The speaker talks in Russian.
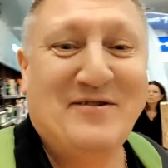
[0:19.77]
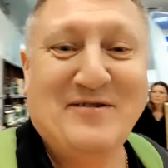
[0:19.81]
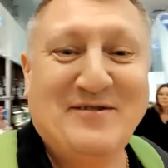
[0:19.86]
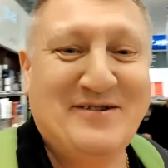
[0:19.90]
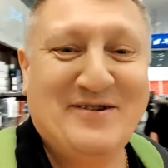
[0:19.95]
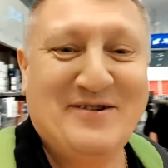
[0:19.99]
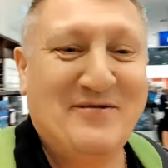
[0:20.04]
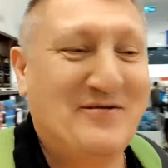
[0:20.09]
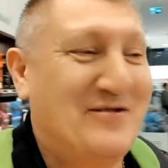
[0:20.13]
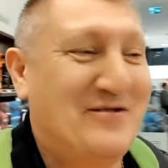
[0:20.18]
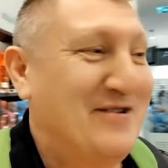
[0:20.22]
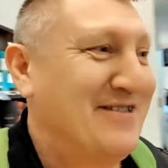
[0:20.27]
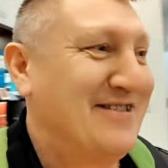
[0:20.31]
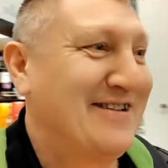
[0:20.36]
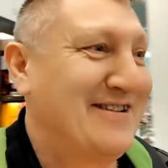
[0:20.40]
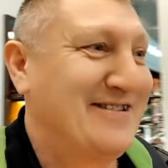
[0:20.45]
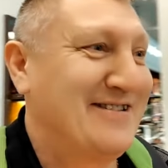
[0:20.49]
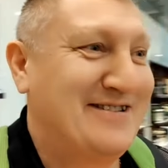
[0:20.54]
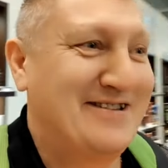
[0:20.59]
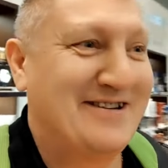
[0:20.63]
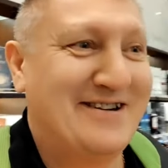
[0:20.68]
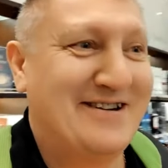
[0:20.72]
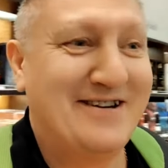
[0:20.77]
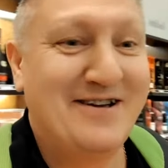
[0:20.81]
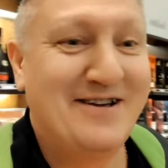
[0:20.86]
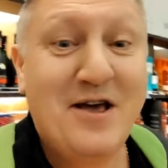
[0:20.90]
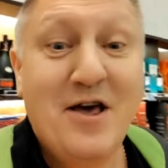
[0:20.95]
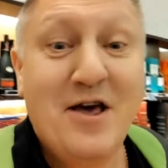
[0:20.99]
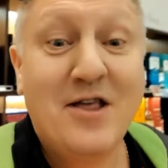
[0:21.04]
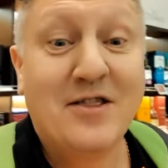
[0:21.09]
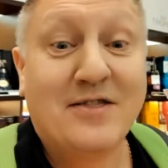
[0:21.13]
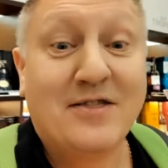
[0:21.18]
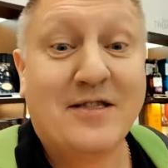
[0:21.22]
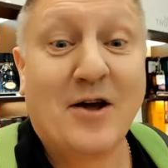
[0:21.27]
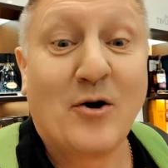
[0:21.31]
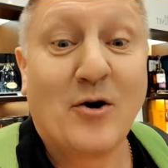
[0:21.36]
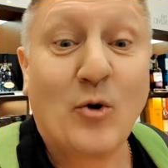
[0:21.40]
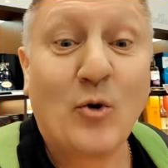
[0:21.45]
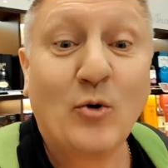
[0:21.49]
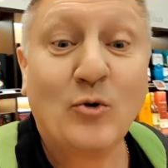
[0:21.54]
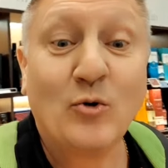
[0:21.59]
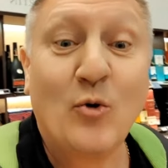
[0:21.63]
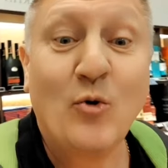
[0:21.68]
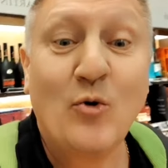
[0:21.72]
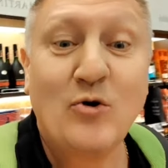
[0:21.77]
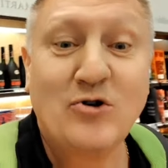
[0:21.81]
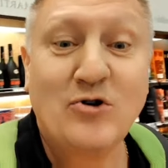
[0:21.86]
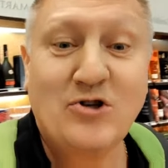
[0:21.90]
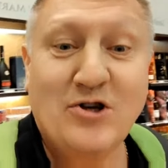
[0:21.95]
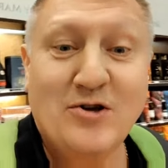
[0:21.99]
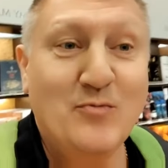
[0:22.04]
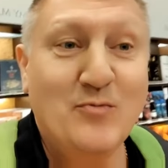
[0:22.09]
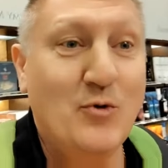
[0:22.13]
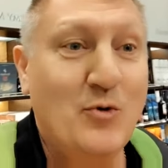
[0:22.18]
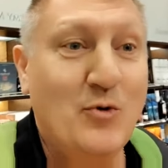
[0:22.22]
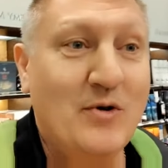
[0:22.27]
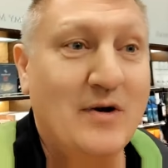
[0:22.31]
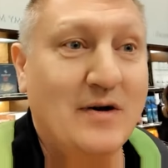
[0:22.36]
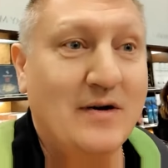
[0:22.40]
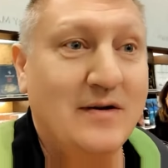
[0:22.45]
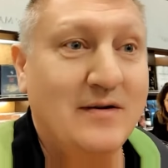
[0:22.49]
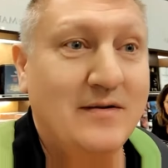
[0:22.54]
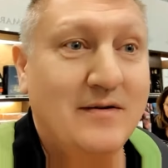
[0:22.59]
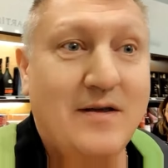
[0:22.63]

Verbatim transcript: Вообще фантастика. Народу очень много.